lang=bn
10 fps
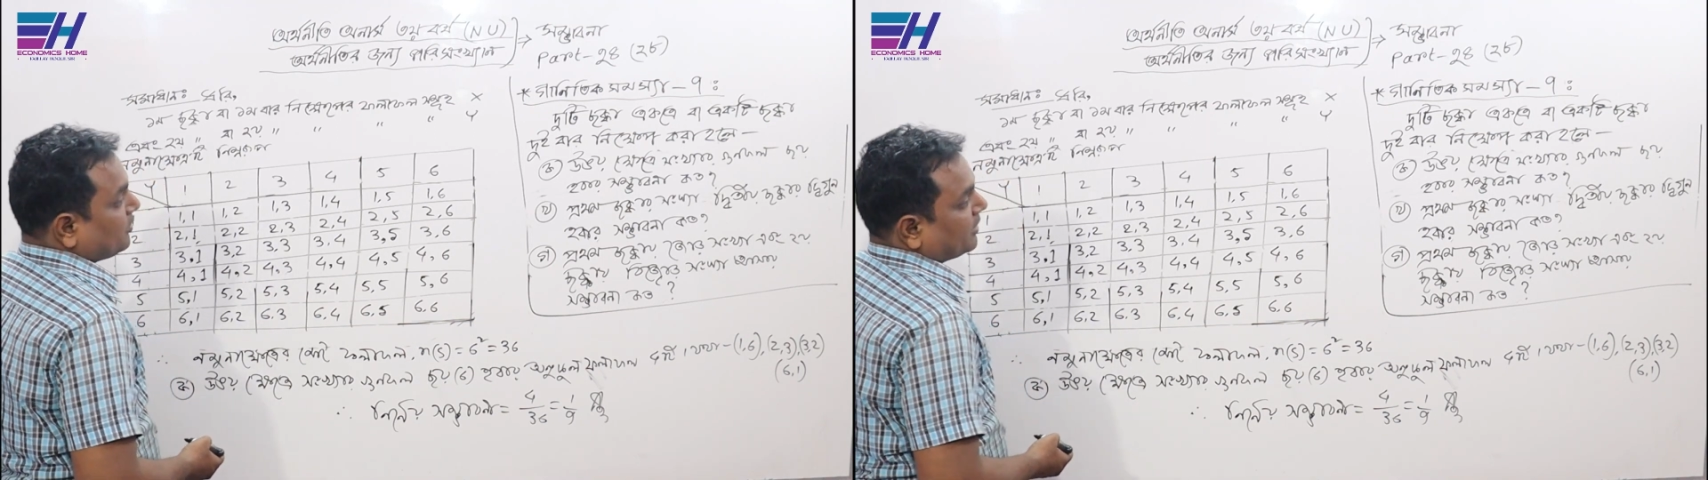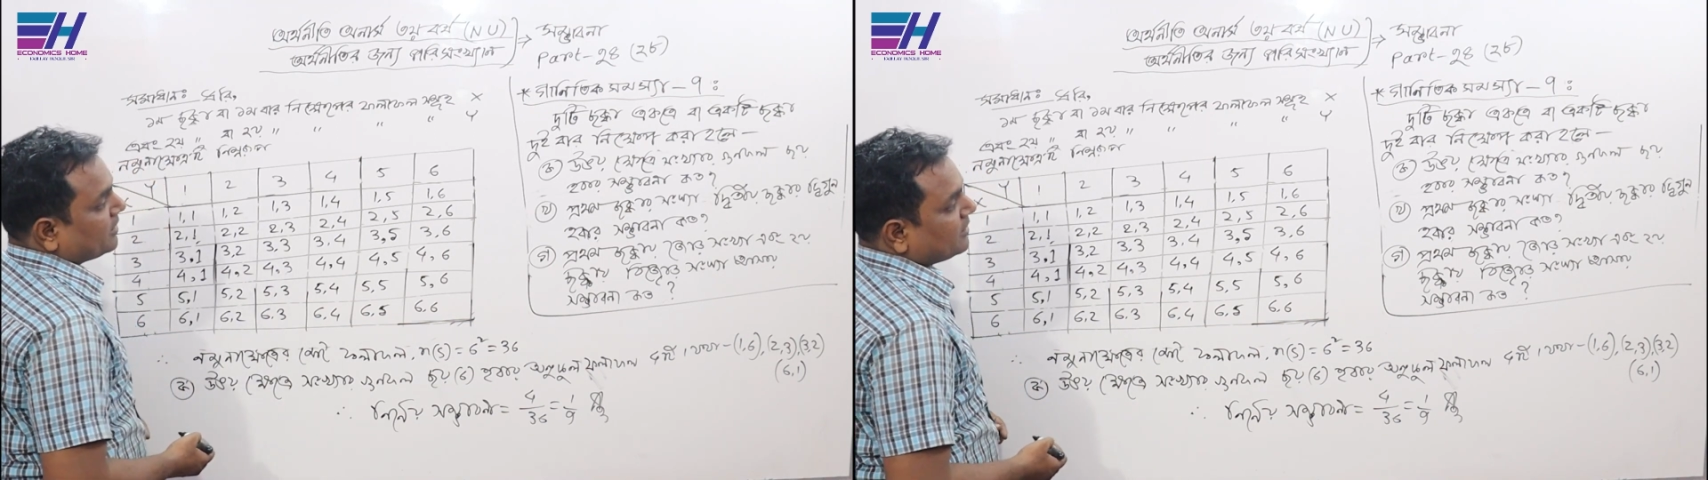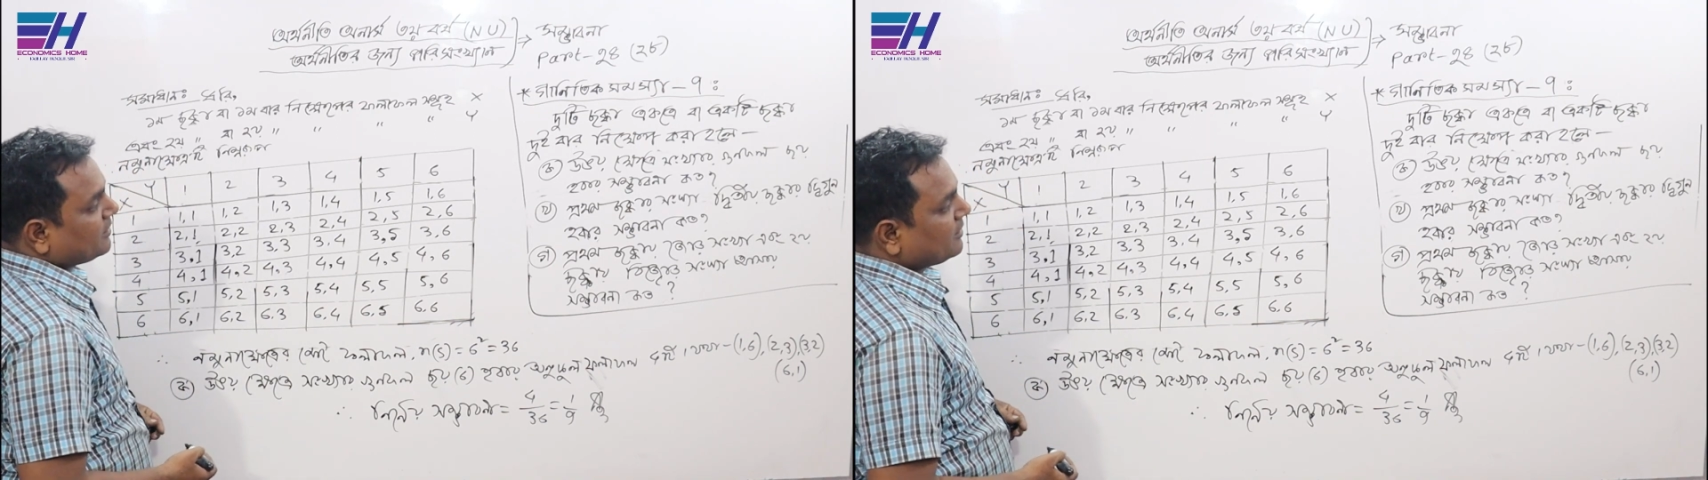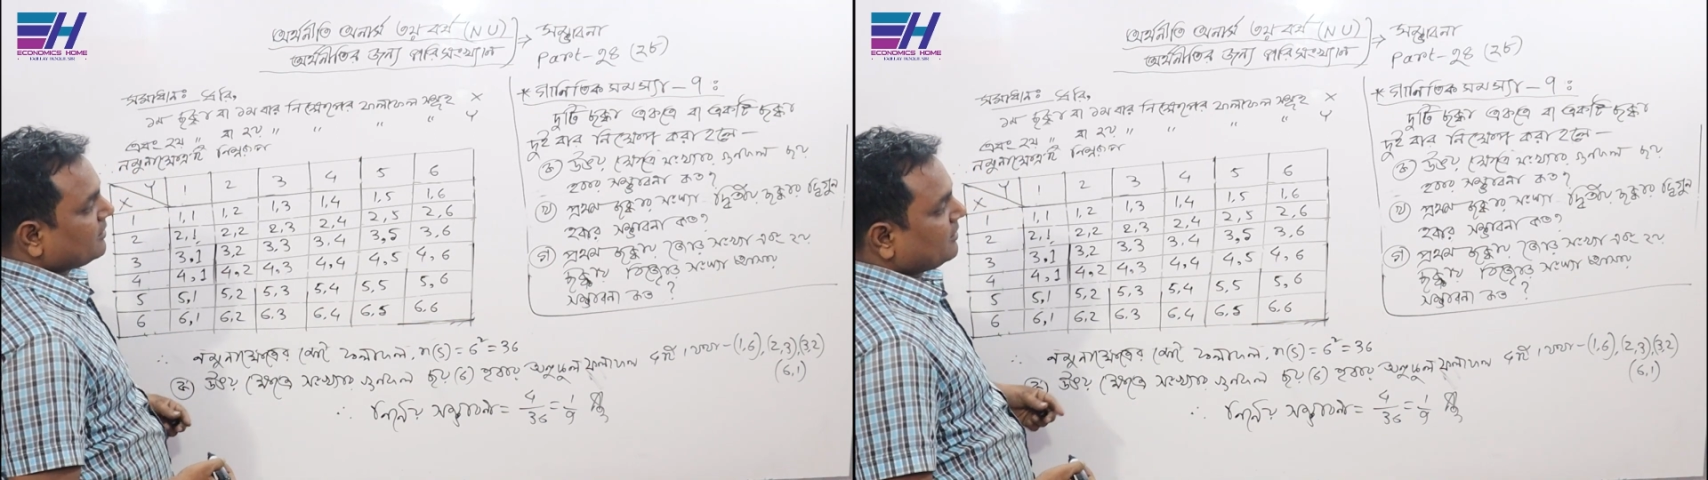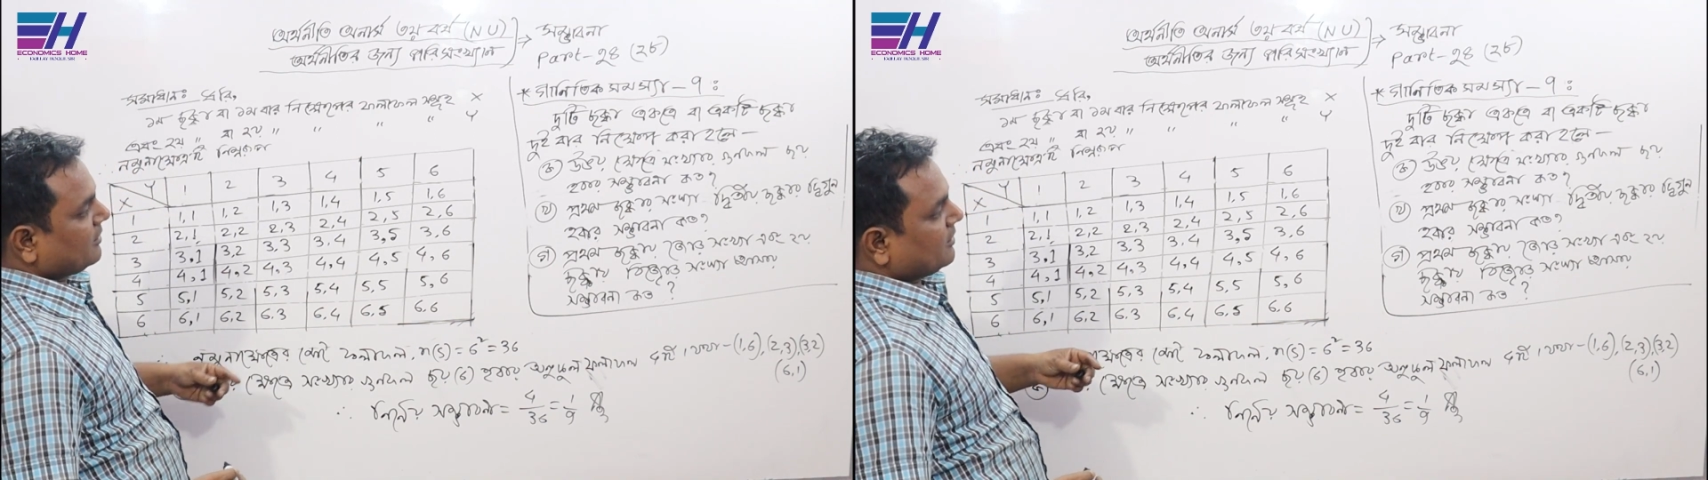উভয়
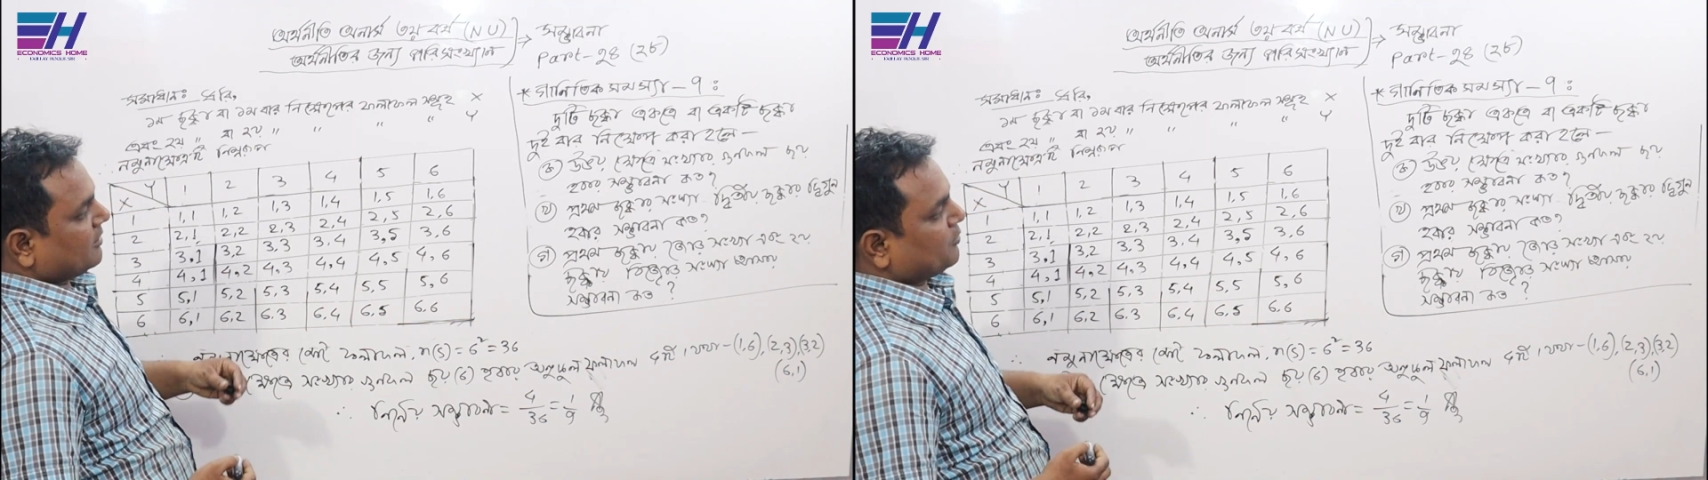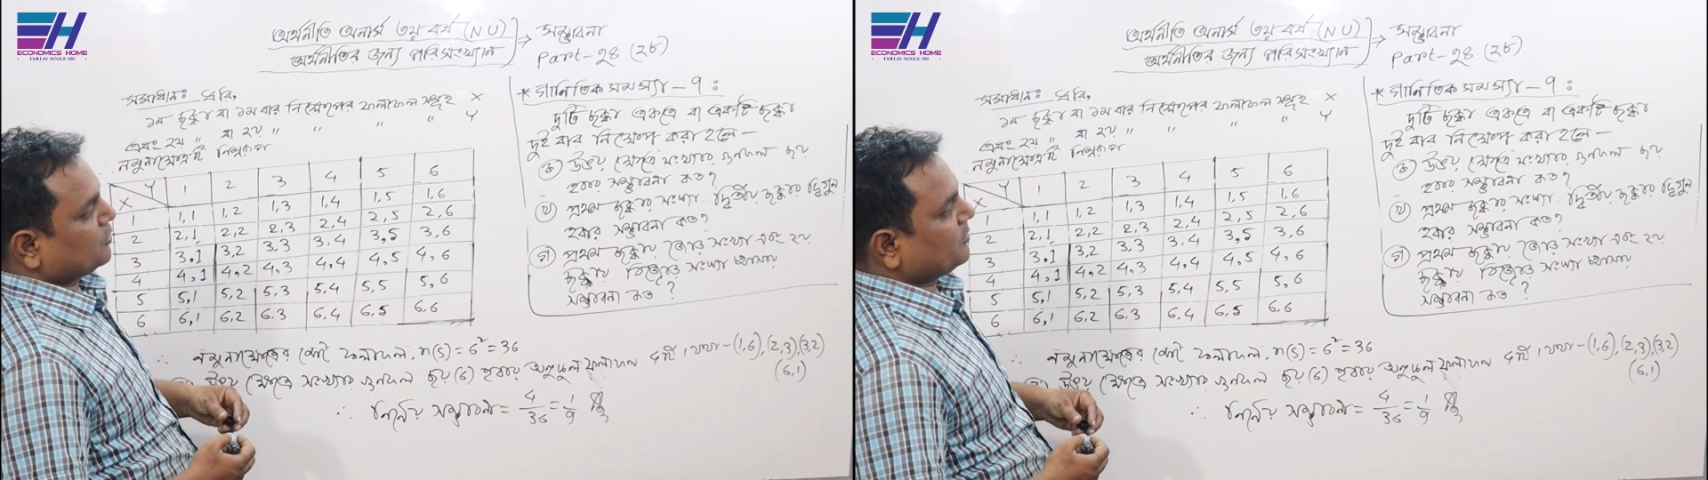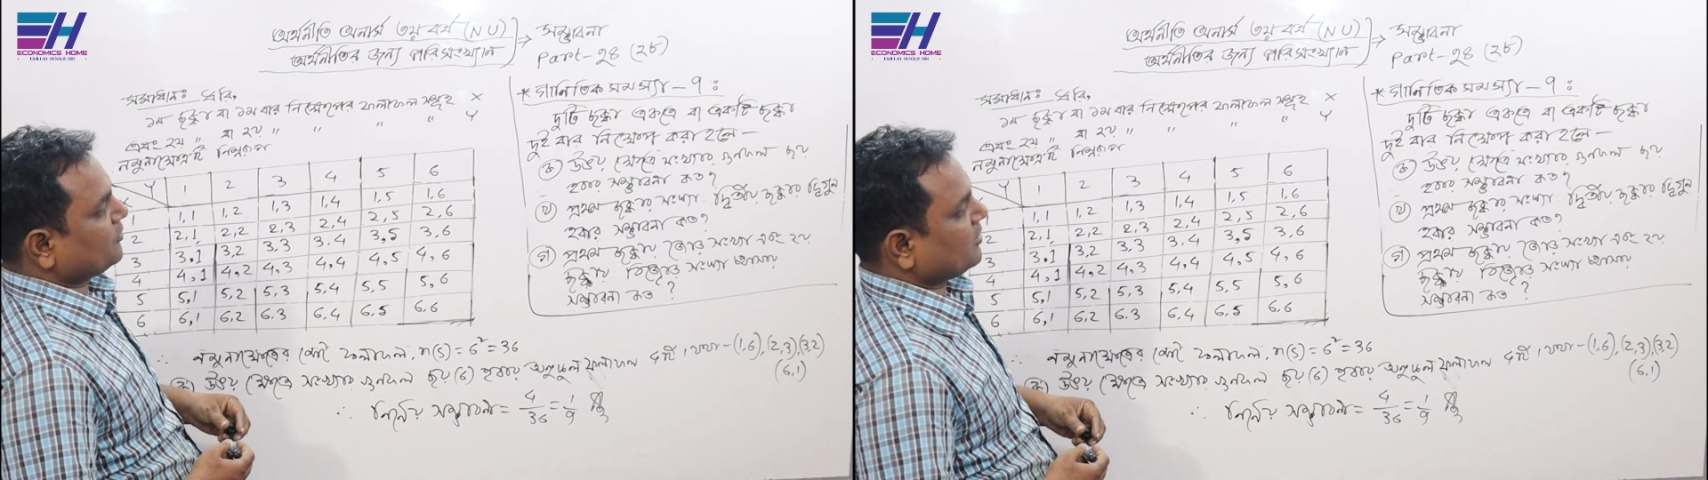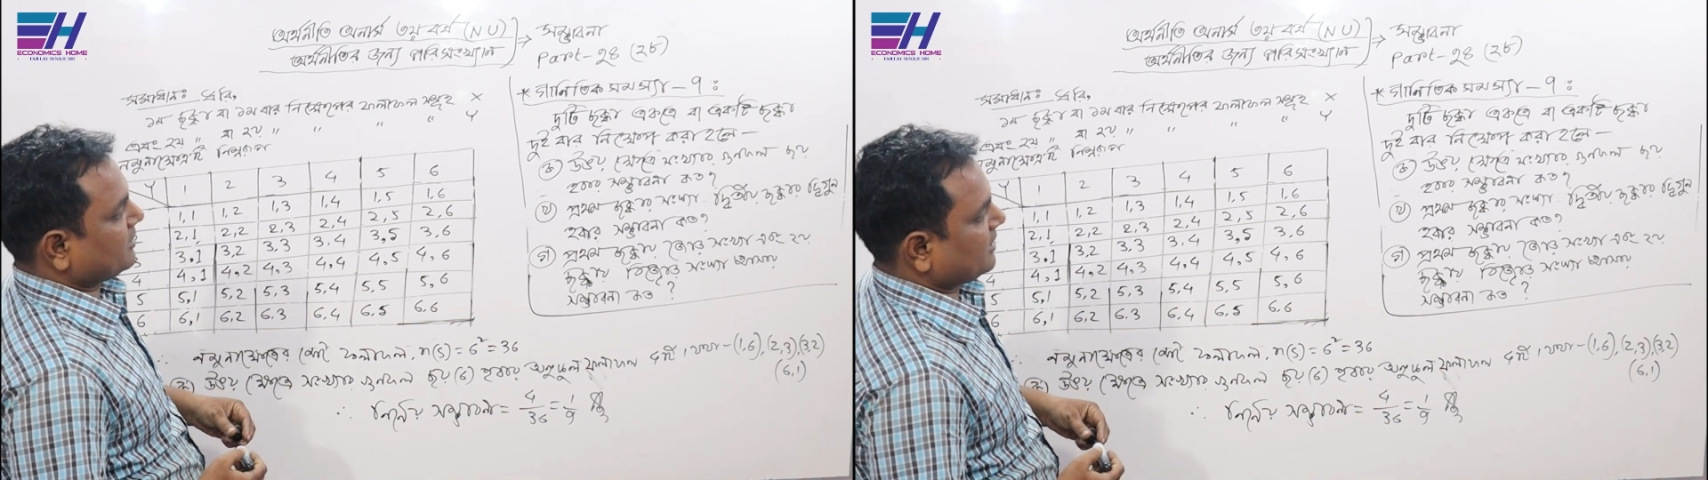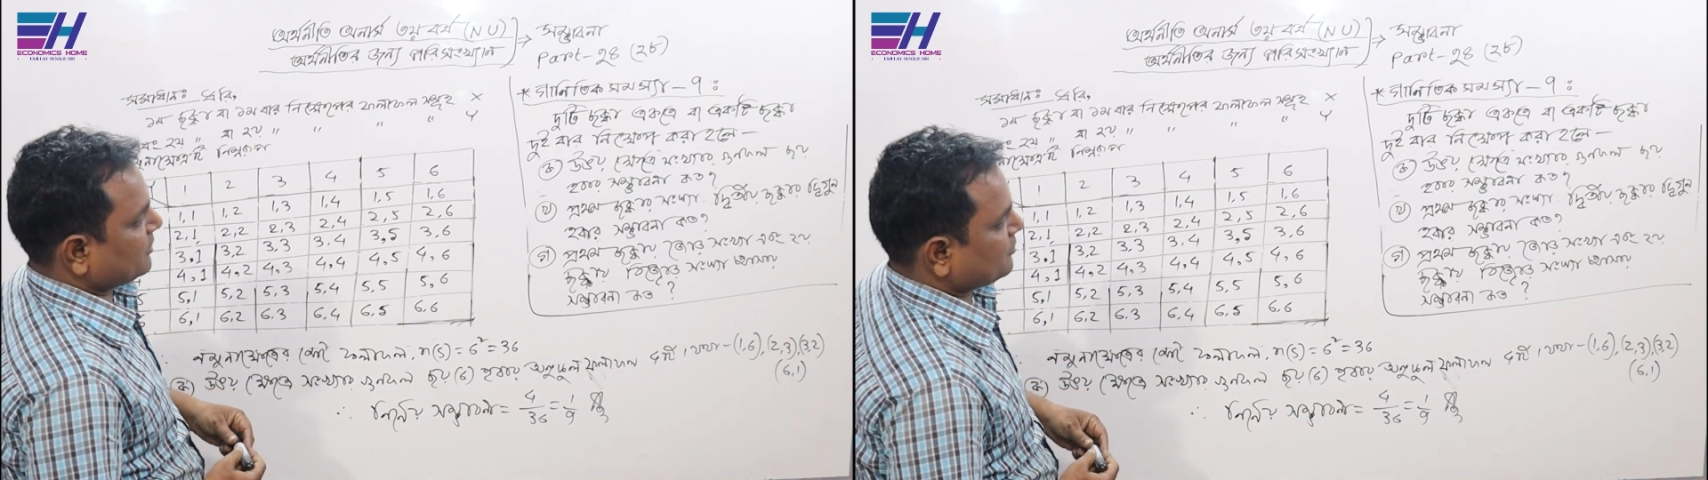প্রথম
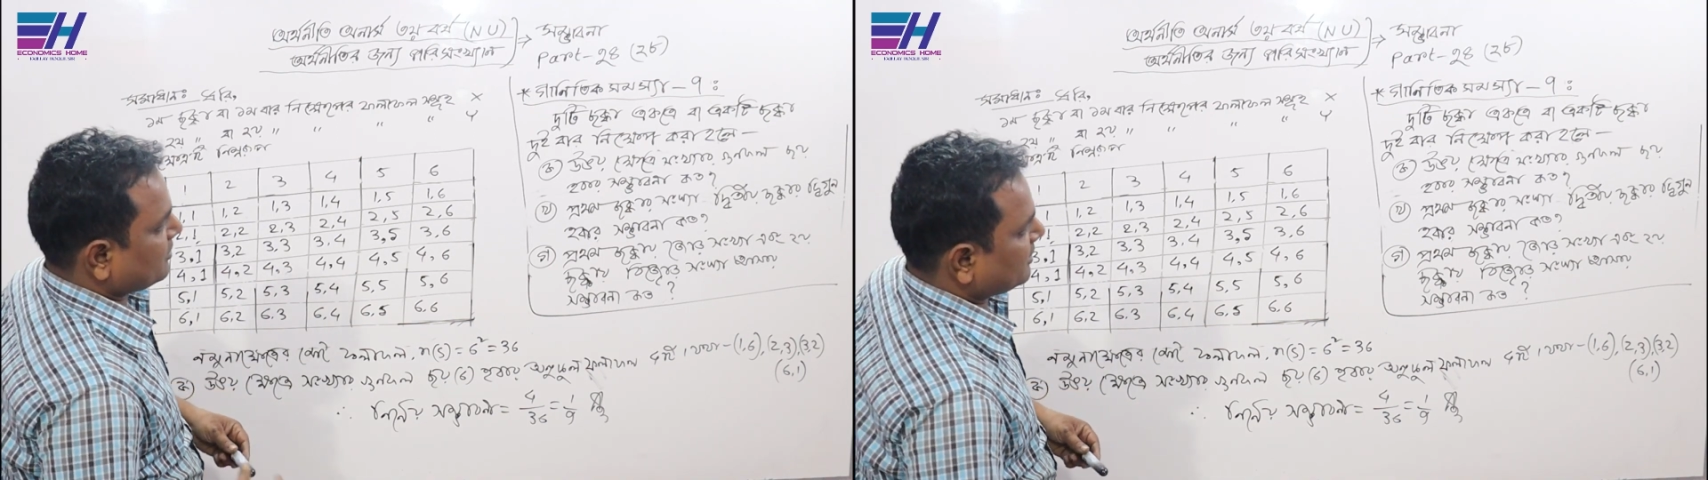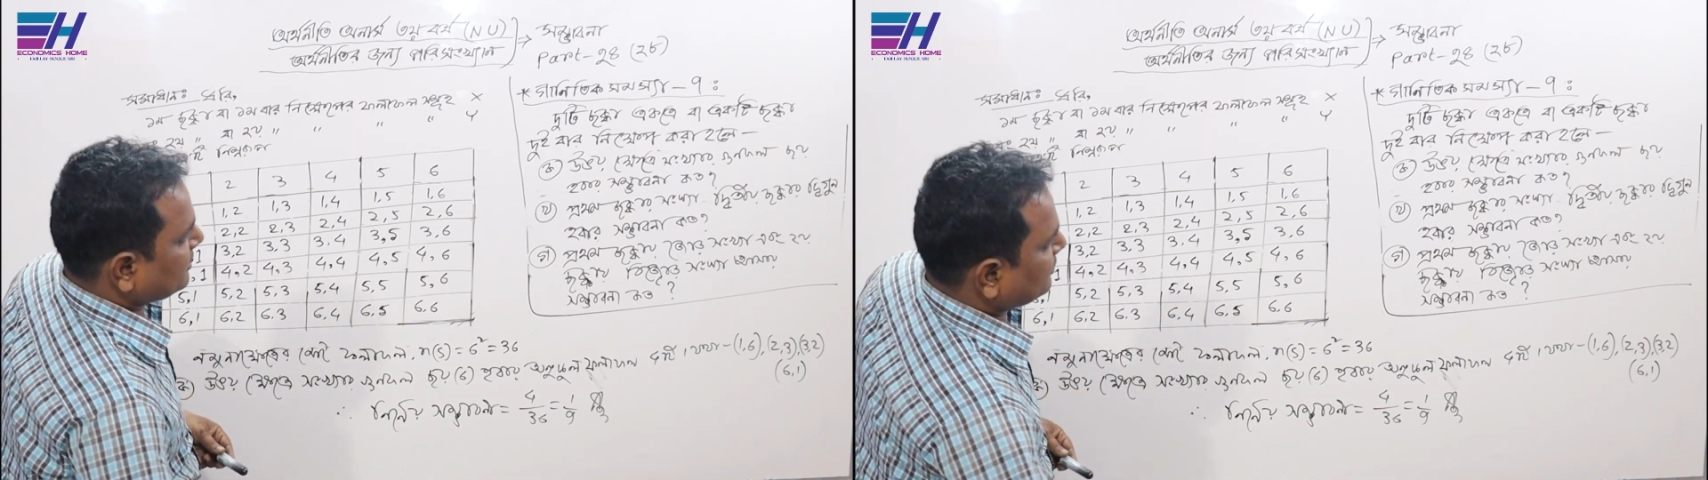ছক্কার সংখ্যা